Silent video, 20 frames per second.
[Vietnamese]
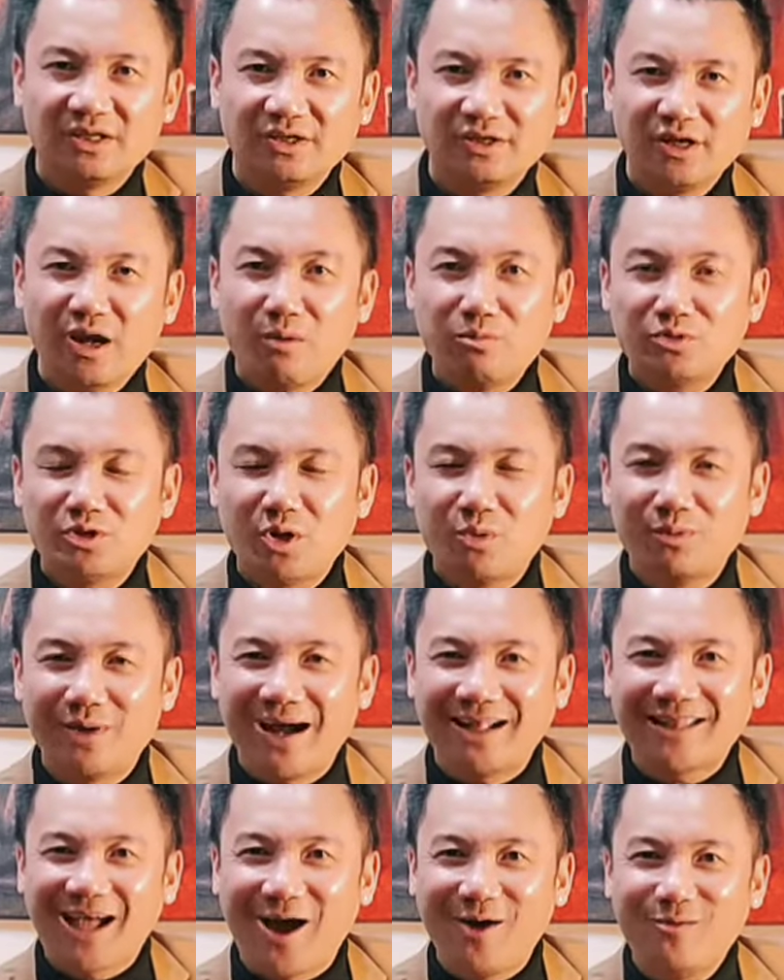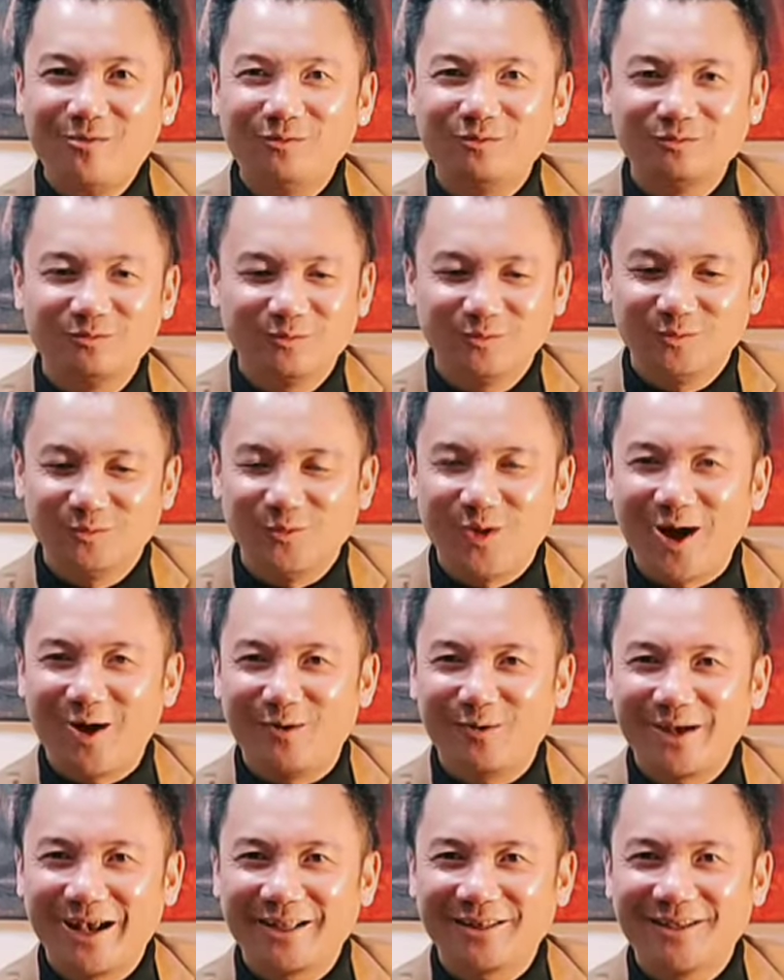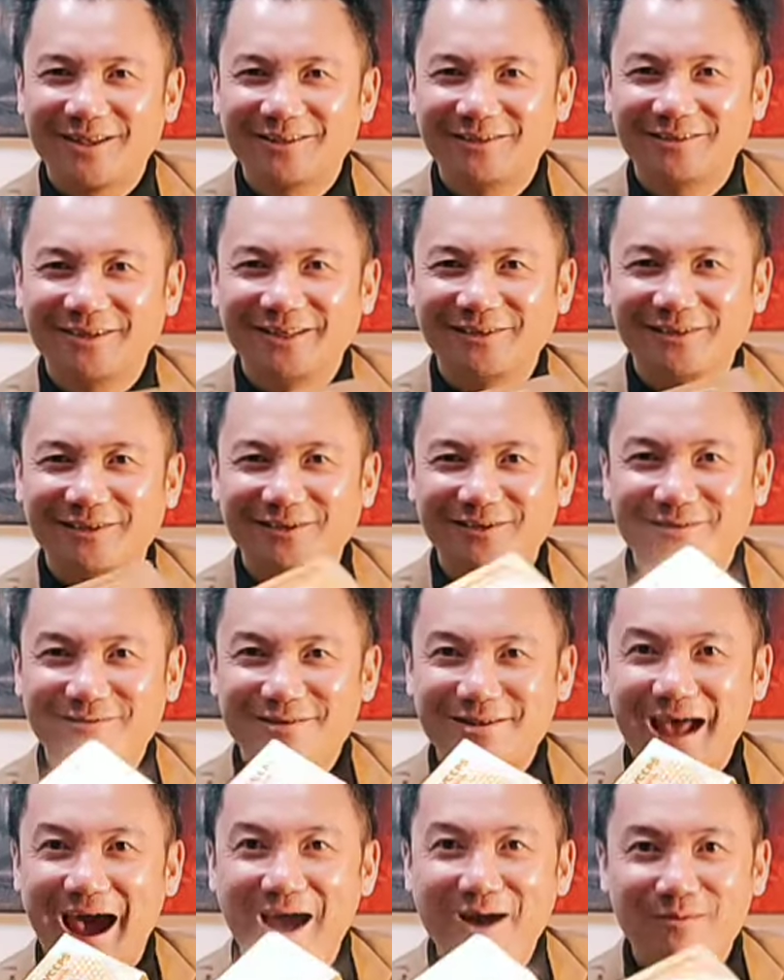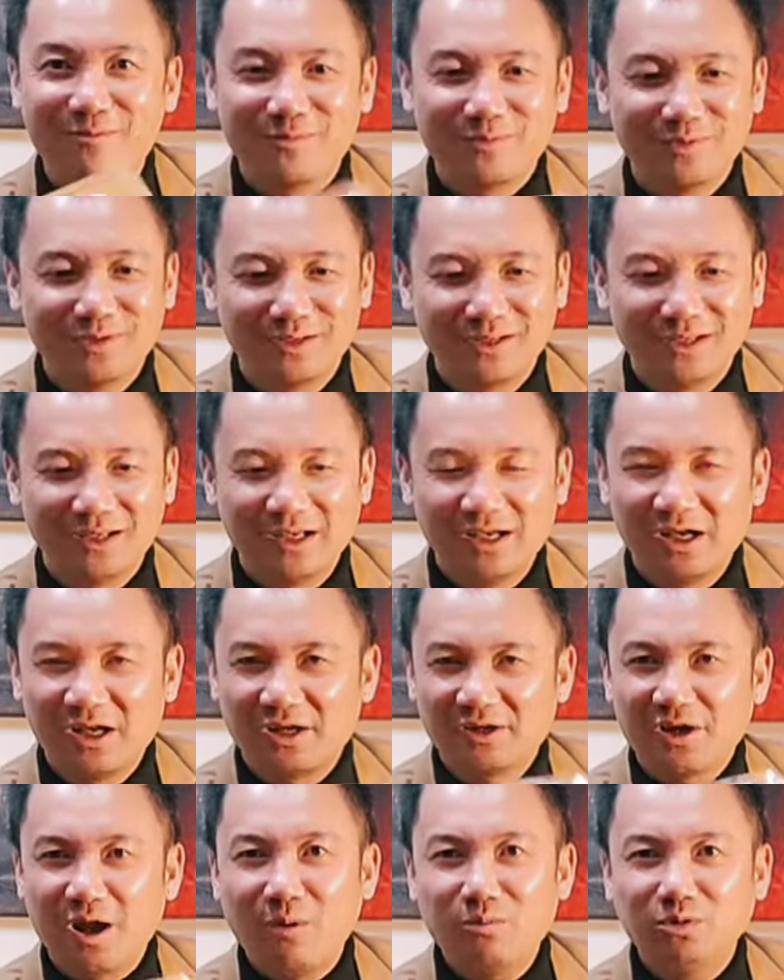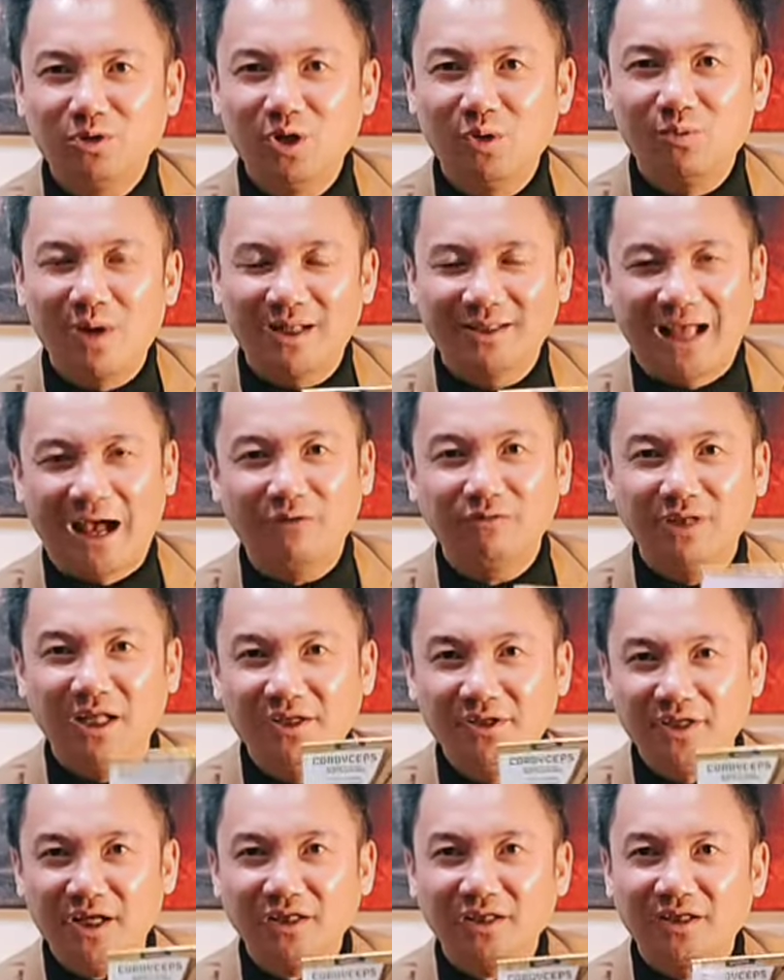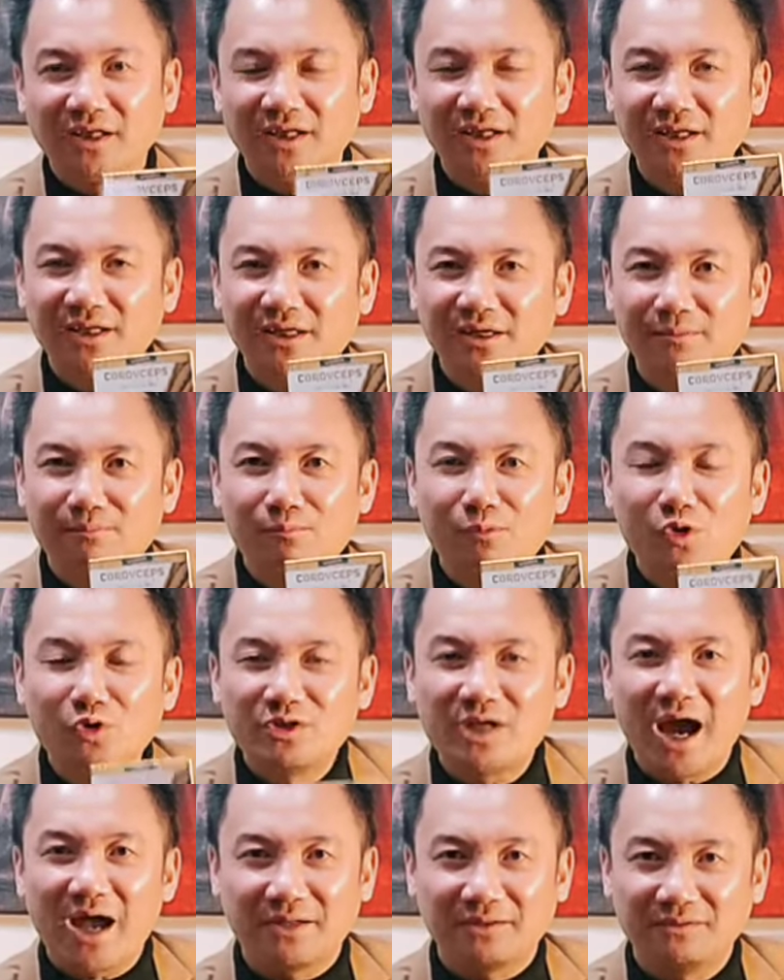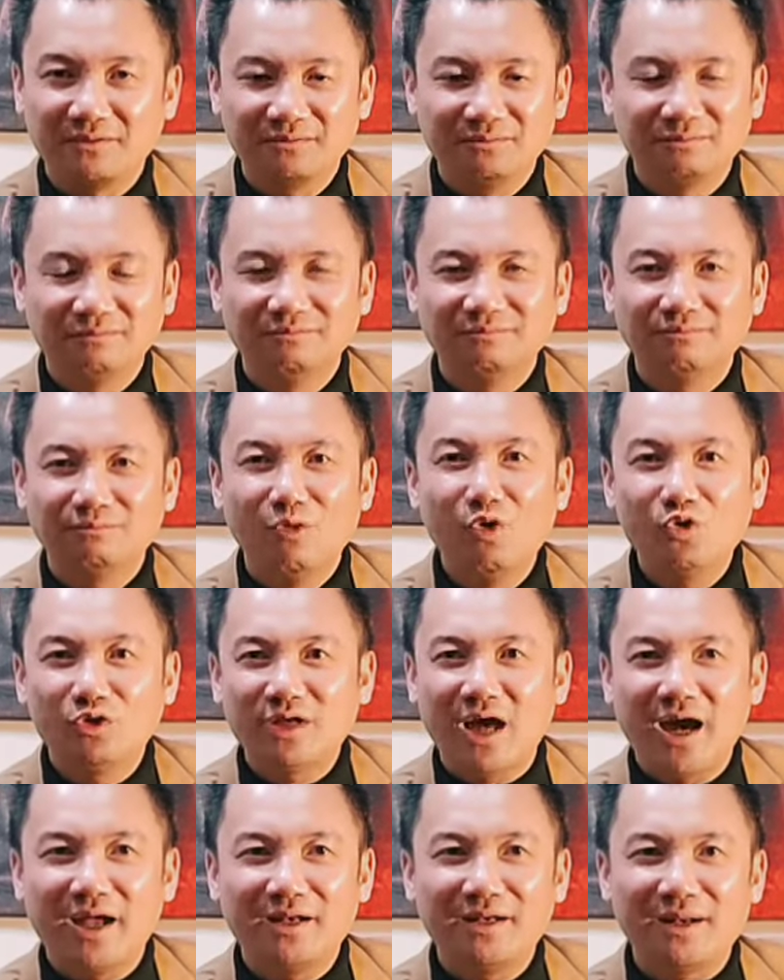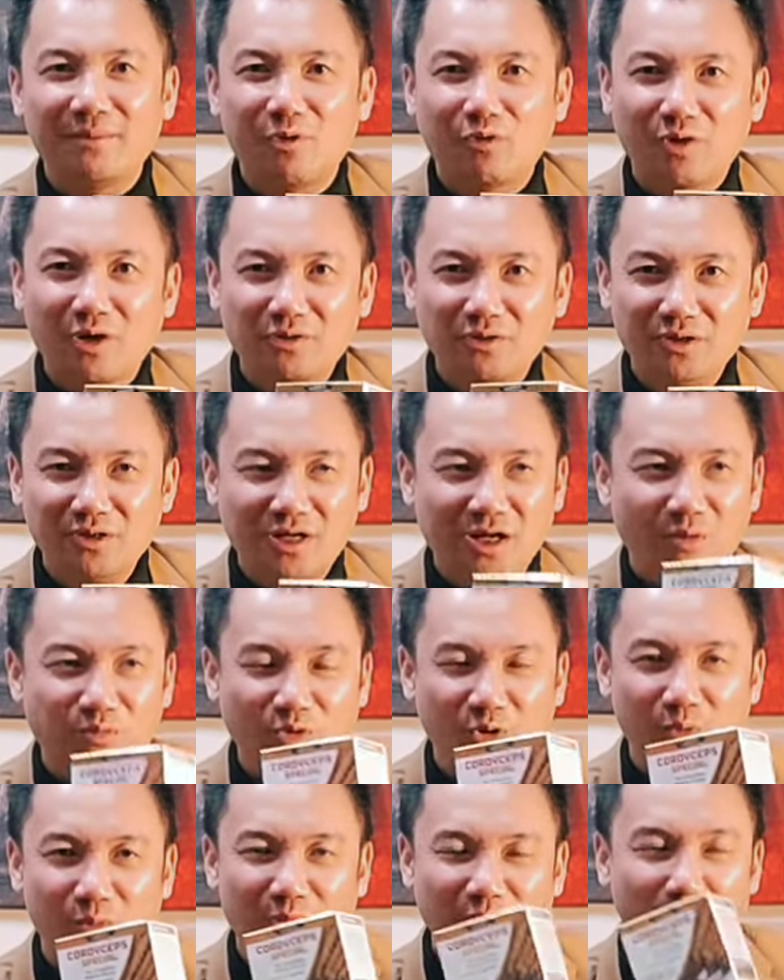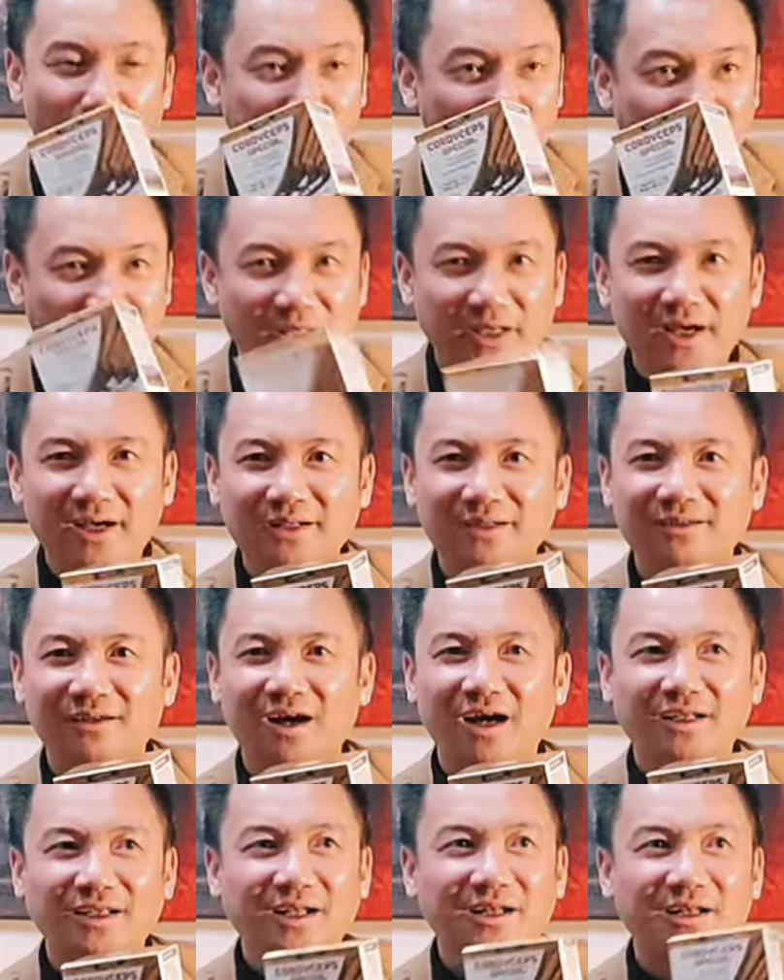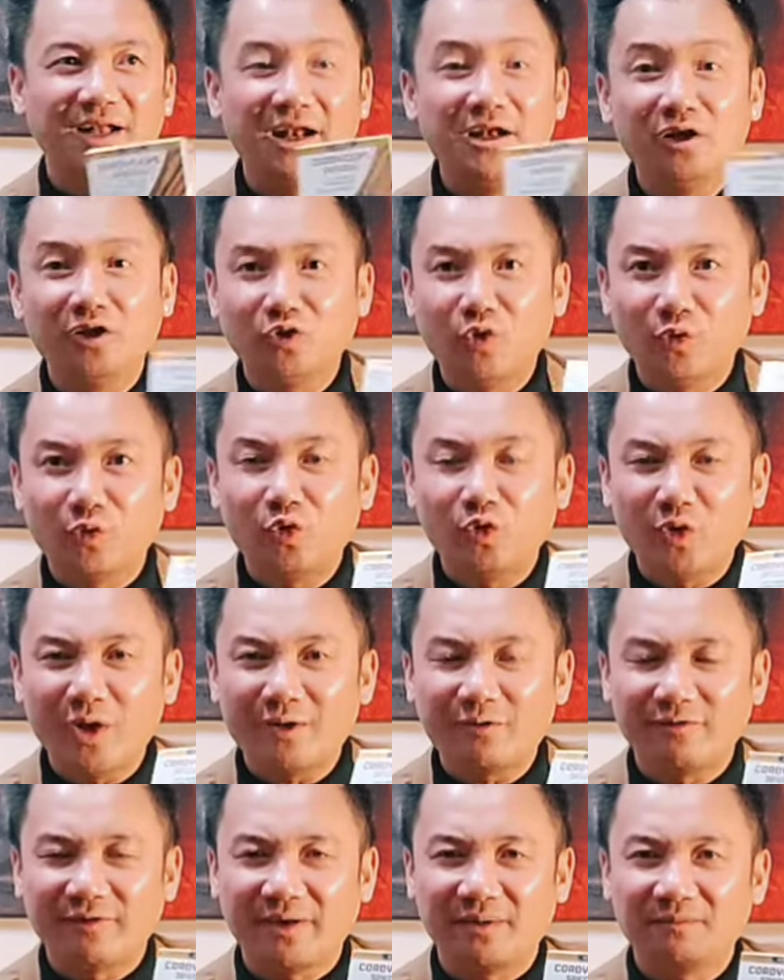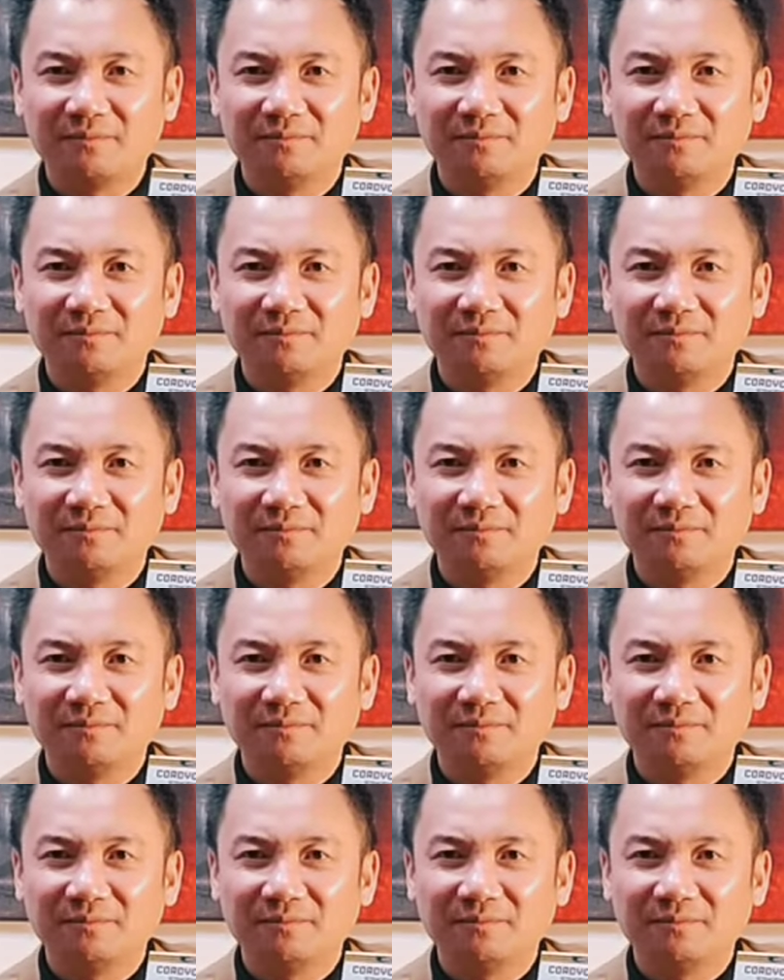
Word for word: đông trùng hạ thảo wow nghe tên nghe tên đã không đông trùng hạ thảo tinh chất từ Bhutan Bhutan là một đất nước có đông trùng mà tốt nhất thế giới ở trên đỉnh núi tuyết núi tuyết quý vị